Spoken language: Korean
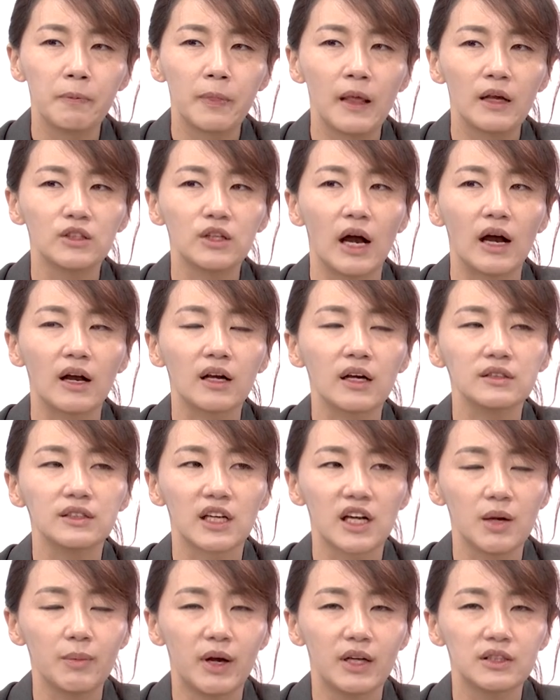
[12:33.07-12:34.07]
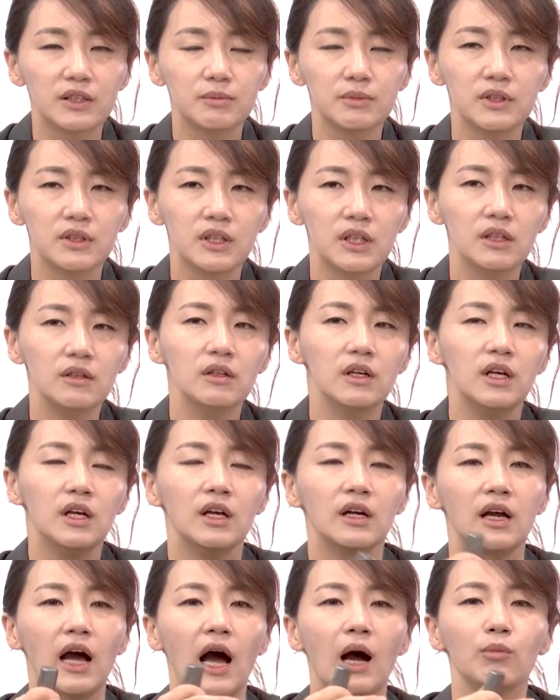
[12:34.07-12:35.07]
그래서 아까 제가 말씀드린
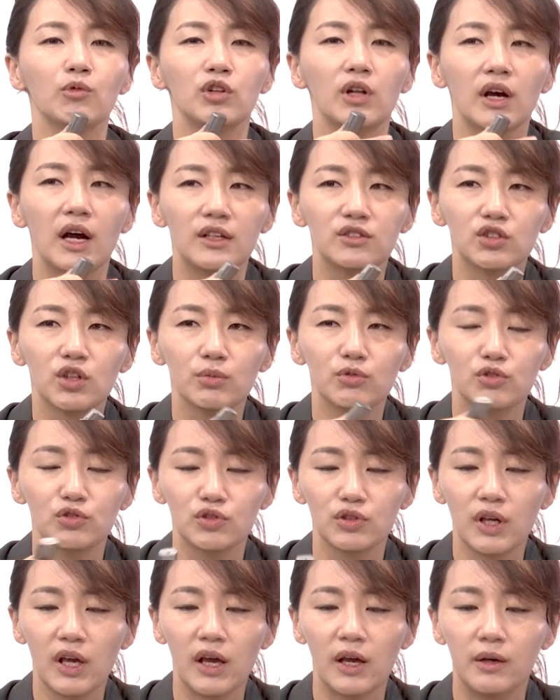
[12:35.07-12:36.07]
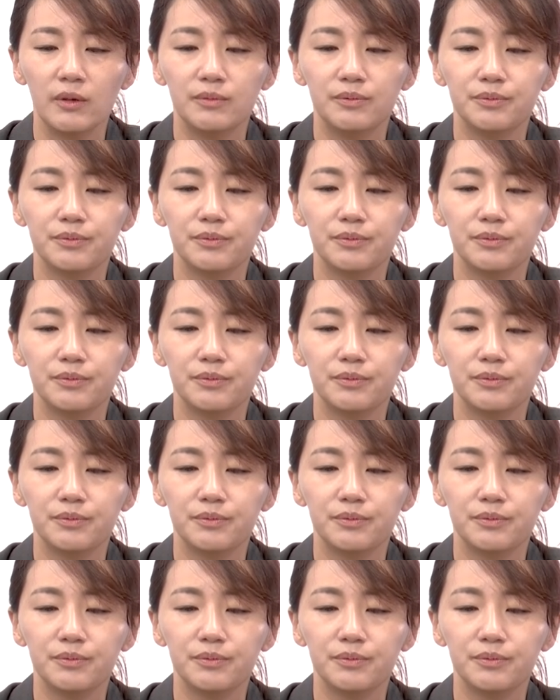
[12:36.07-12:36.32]
가압류나 가처분 중에